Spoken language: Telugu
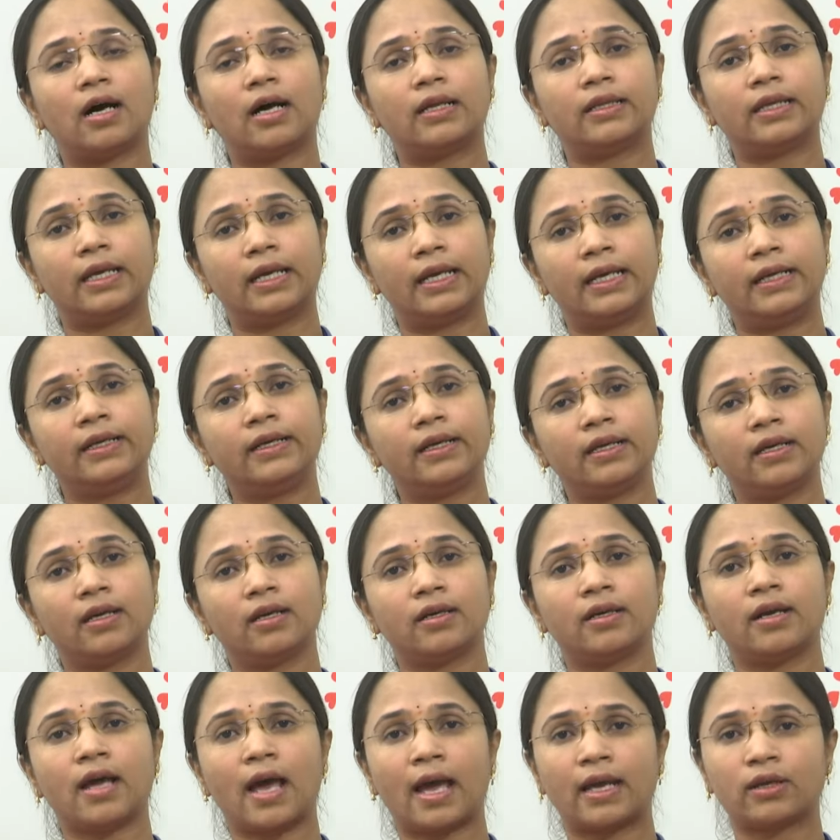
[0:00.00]
అది ఏంటి
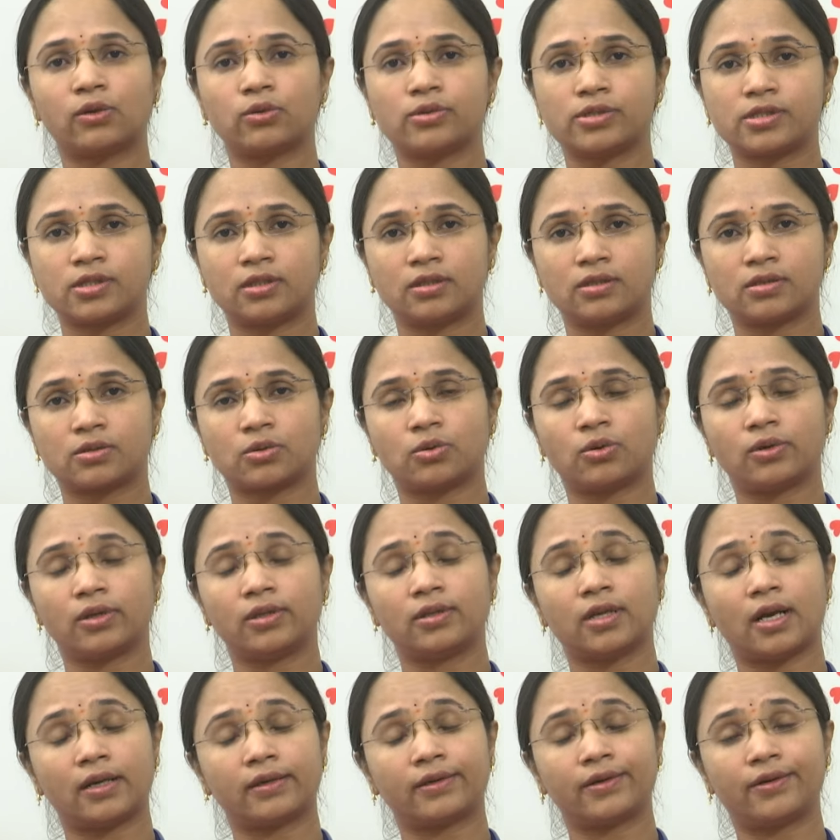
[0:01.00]
అని డయాగ్నోస్ చేసుకొని
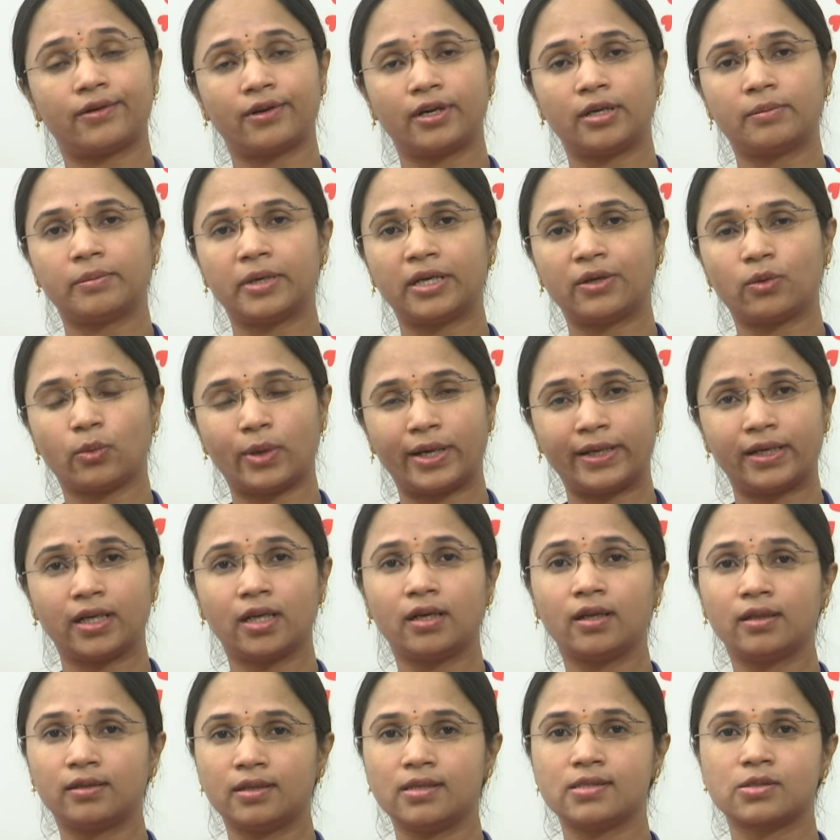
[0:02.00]
దానికి ట్రీట్మెంట్
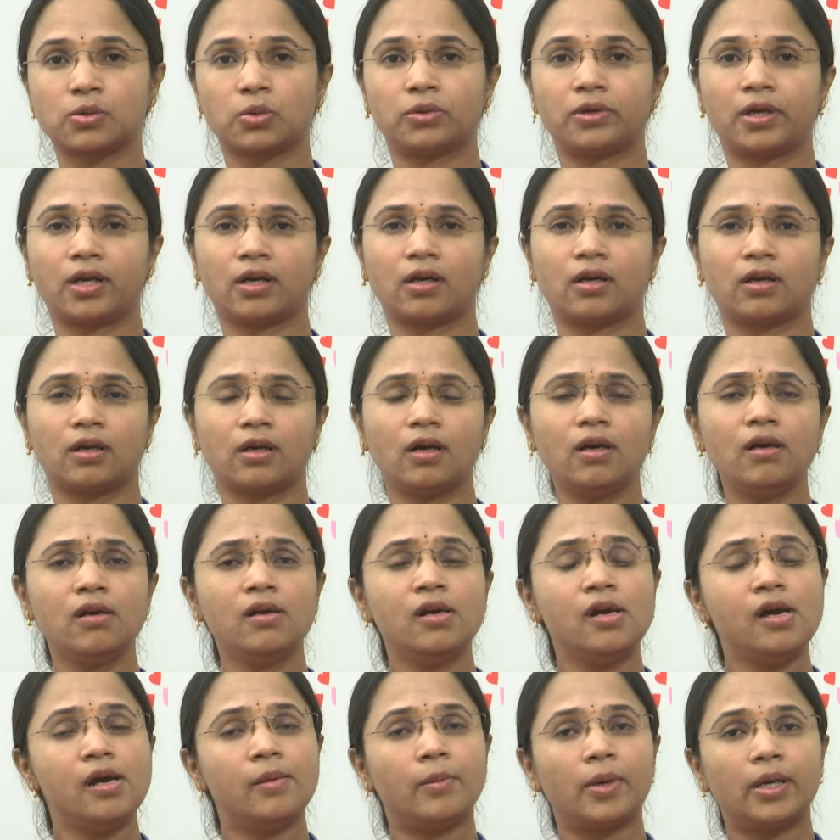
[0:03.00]
వెంటనే తీసుకుంటే కనుక
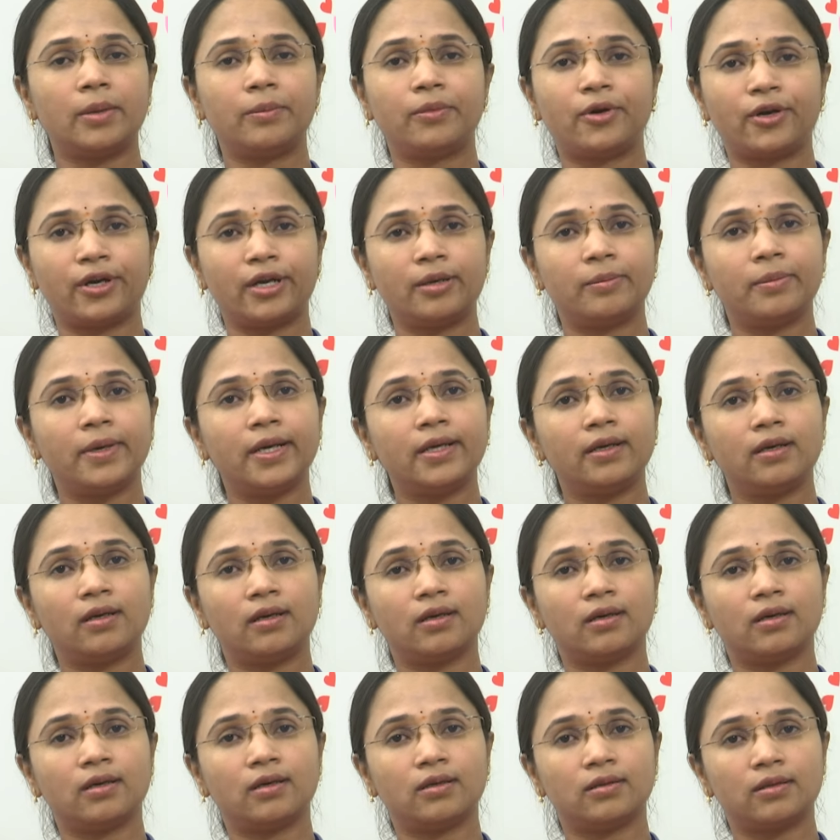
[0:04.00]
మనం ట్రీట్మెంట్